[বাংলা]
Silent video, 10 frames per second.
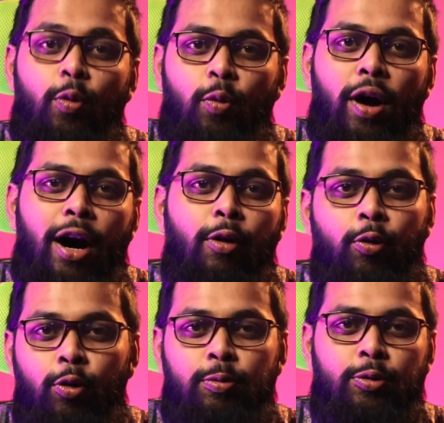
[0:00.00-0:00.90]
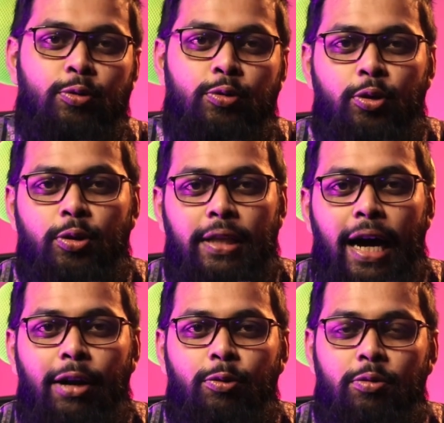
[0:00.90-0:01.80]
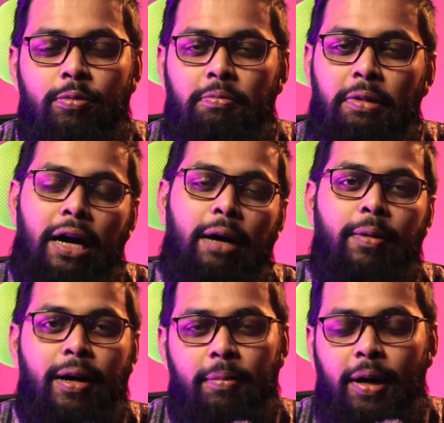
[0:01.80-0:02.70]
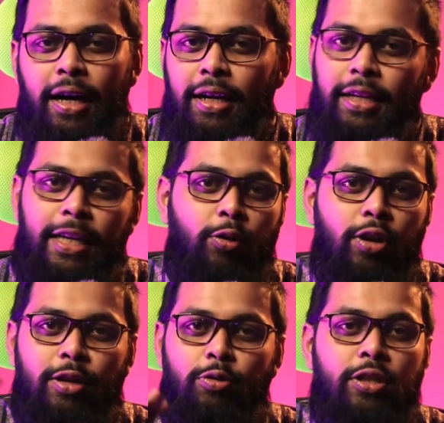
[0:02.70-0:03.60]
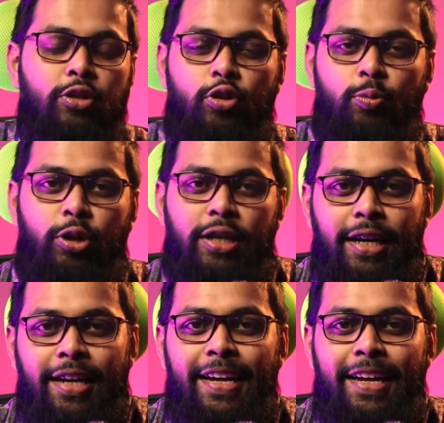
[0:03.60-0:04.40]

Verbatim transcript: ওয়াও খুব সুন্দর দারুণ বা বা বা এগুলো কিন্তু কিছুই বলি না